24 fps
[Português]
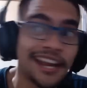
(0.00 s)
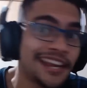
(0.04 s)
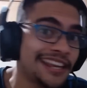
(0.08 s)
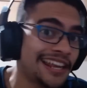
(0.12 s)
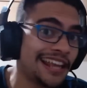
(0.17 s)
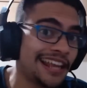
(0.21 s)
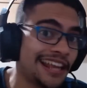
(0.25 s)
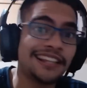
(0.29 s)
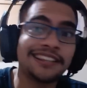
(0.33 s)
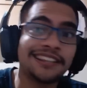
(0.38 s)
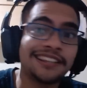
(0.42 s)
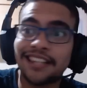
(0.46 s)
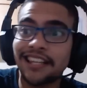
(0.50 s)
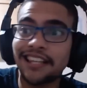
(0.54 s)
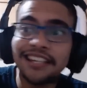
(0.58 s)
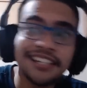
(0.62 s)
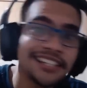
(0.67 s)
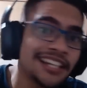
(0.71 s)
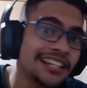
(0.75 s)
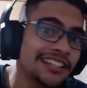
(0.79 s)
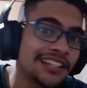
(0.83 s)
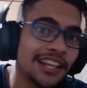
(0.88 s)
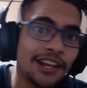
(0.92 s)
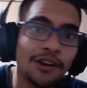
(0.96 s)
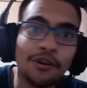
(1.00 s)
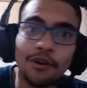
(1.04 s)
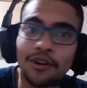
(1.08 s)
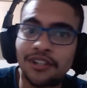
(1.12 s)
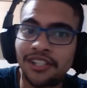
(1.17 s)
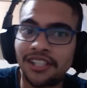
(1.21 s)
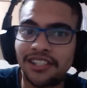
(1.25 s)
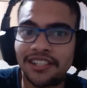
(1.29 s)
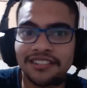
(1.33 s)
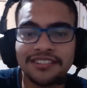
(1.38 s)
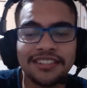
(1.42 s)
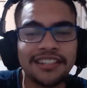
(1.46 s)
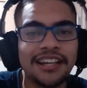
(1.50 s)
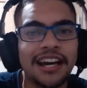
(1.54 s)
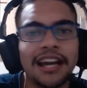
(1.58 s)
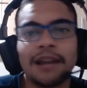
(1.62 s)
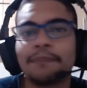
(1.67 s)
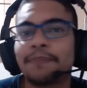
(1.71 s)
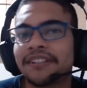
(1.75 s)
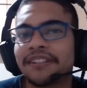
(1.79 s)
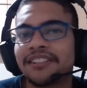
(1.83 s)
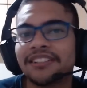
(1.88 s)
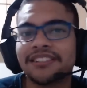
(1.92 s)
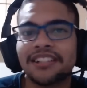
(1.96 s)
E ainda tem gente que cogita esse cara
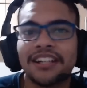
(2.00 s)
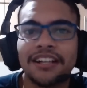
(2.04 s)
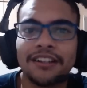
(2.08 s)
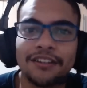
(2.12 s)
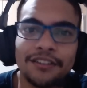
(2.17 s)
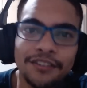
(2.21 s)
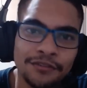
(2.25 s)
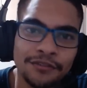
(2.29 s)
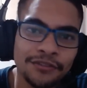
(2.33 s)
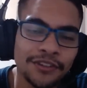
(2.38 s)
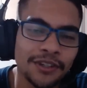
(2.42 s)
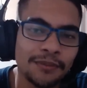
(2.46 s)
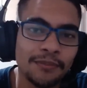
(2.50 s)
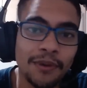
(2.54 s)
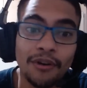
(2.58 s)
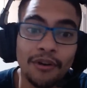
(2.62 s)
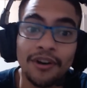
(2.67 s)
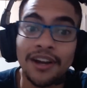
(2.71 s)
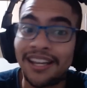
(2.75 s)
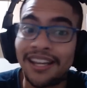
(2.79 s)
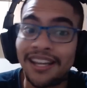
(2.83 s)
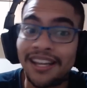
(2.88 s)
para ser treinador de futebol.